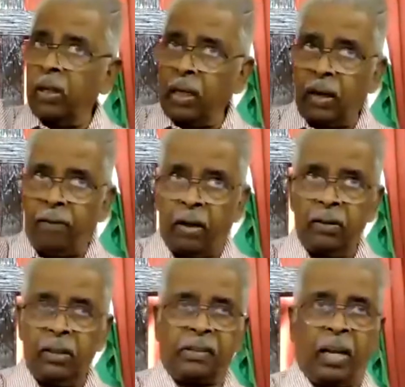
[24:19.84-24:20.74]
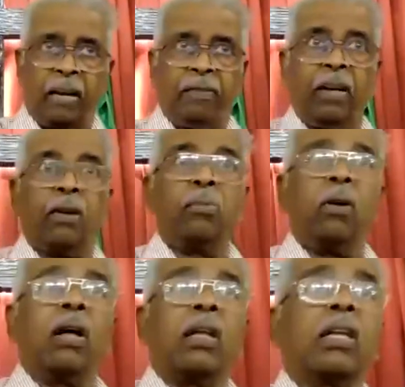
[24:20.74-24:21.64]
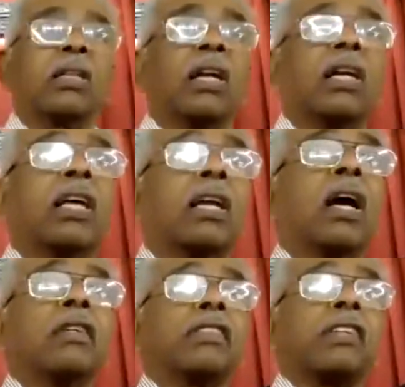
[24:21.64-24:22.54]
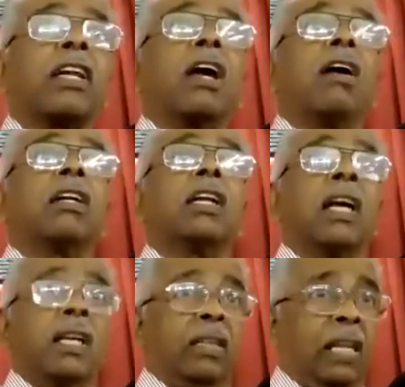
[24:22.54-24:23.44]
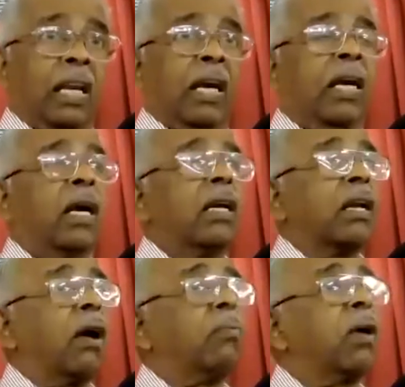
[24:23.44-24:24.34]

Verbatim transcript: இங்கே வந்து சேர வேண்டுமோ அதை தண்ணீர் சரியான நேரத்தில் நாம்